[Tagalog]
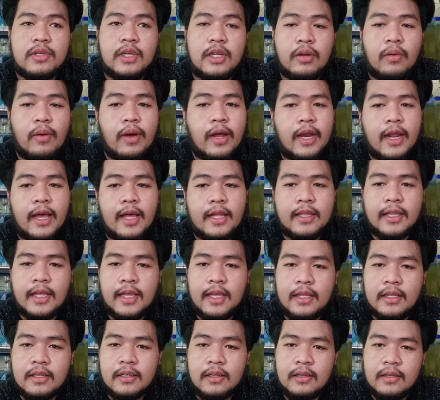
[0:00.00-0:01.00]
ginawa
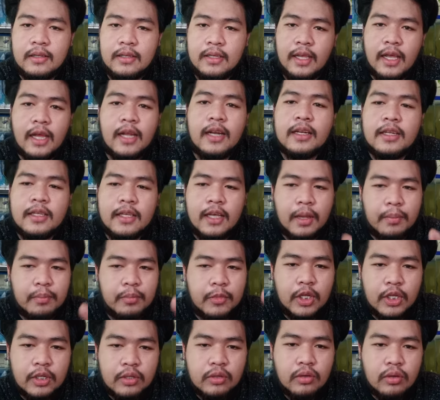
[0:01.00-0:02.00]
natin ayan
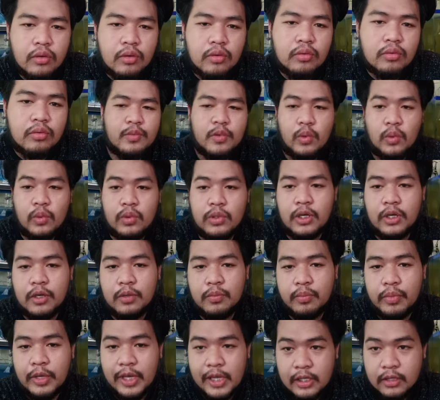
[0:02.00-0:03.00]
i-update ko kung
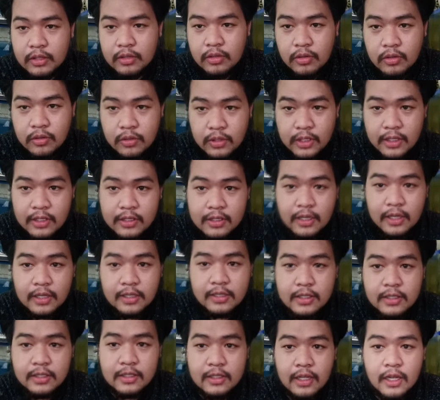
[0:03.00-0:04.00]
nag-failed o
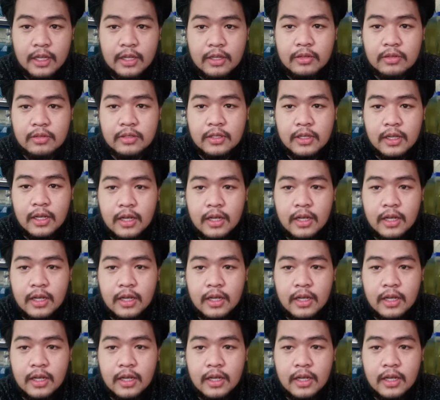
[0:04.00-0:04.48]
nag-success tayo